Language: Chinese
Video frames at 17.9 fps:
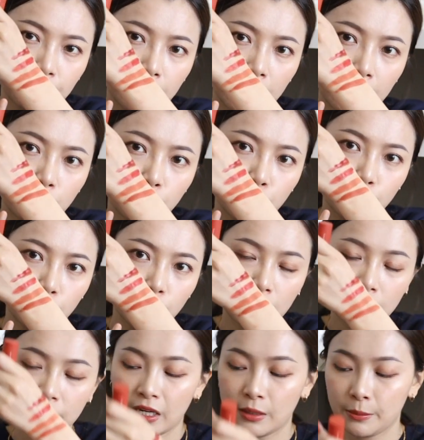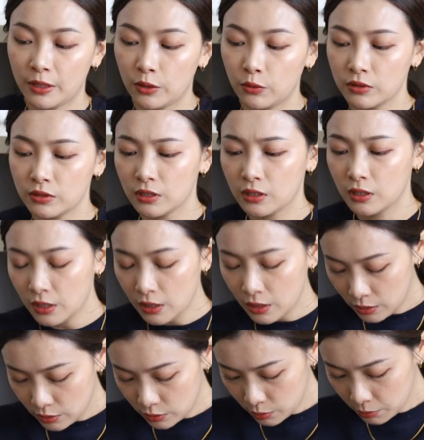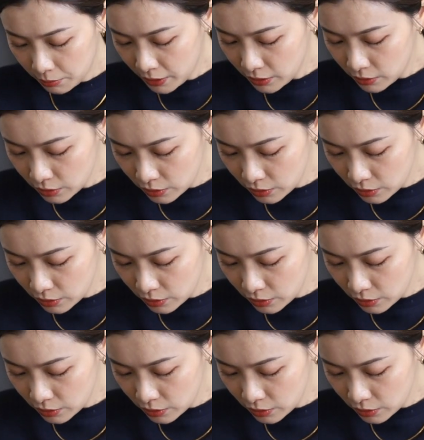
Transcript: 偏橘的茶玫瑰色。怎么办？